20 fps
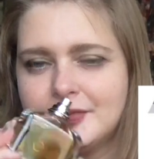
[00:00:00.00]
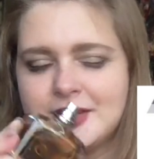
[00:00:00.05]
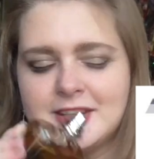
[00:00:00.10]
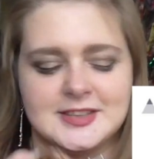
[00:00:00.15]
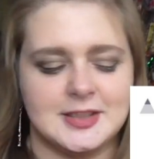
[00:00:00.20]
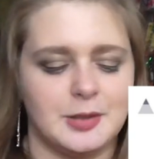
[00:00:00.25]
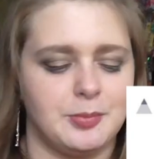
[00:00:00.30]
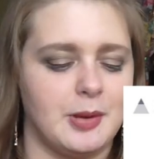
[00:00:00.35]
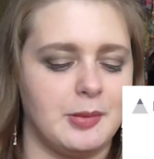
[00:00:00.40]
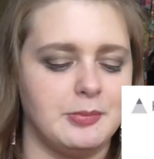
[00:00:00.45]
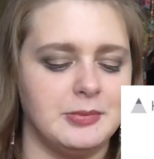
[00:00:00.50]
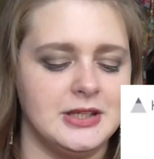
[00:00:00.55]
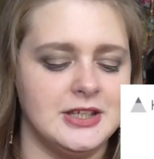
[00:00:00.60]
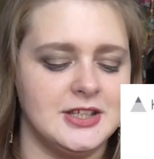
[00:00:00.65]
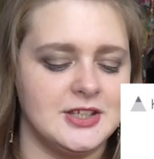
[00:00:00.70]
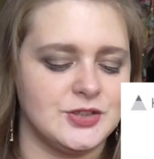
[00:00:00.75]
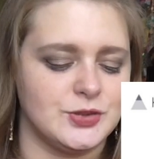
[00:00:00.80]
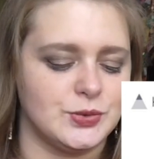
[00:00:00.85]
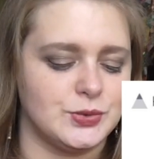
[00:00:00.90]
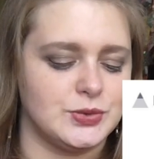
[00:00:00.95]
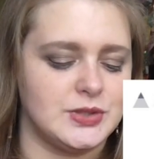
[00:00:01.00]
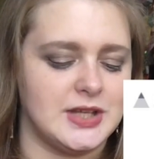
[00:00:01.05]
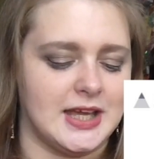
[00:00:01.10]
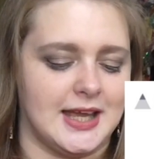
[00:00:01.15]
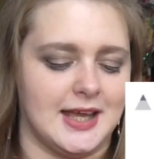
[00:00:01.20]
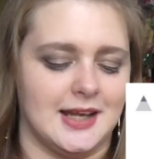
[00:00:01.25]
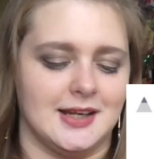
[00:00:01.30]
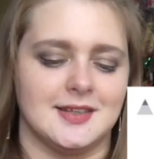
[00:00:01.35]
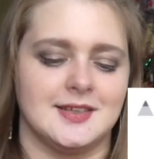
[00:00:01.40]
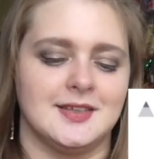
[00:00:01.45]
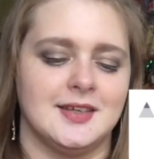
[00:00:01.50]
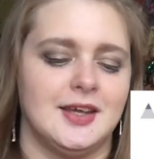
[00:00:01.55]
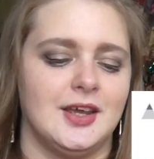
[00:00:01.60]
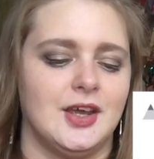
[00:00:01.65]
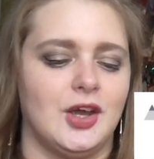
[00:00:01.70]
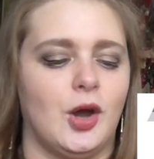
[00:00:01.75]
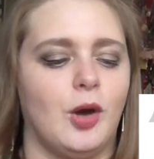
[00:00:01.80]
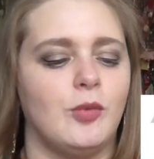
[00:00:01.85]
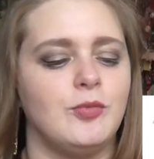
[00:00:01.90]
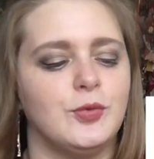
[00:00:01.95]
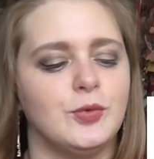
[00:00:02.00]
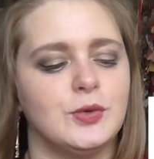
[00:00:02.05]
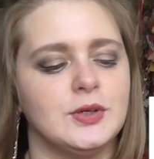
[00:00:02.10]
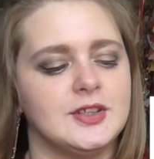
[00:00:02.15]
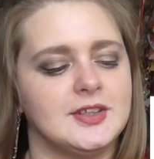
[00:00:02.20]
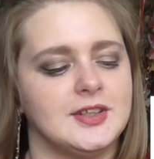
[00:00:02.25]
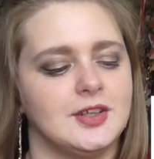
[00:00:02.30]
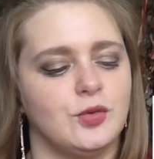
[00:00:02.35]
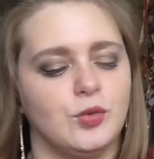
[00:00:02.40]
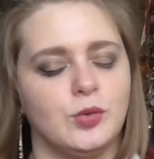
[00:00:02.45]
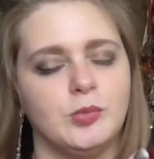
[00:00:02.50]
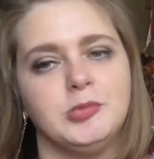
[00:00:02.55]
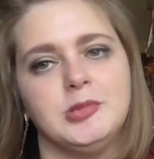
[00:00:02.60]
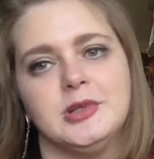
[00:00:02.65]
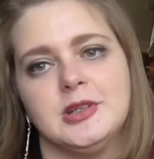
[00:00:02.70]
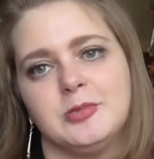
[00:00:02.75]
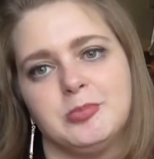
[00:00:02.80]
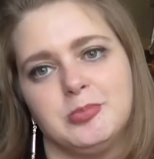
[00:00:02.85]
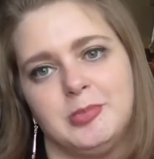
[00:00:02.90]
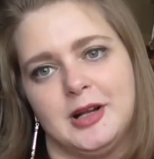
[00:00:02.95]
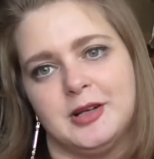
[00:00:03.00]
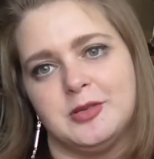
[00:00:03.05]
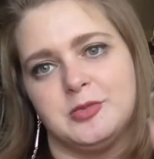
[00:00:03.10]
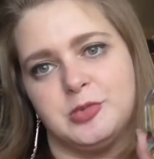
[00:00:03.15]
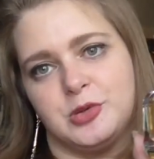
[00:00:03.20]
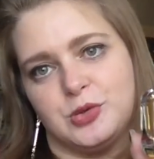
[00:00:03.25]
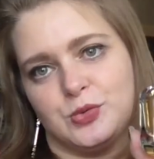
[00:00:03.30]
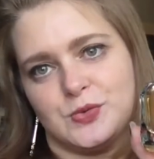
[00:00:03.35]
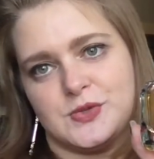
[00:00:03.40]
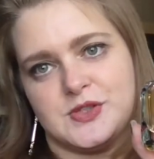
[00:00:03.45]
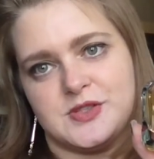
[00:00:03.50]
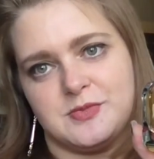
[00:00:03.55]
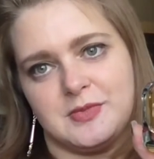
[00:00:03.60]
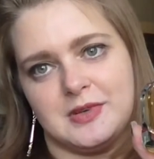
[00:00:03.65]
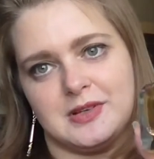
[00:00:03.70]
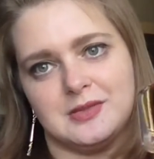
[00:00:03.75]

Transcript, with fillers: dass der bei mir nicht so gut hält, obwohl ich den unbedingt bald benutzen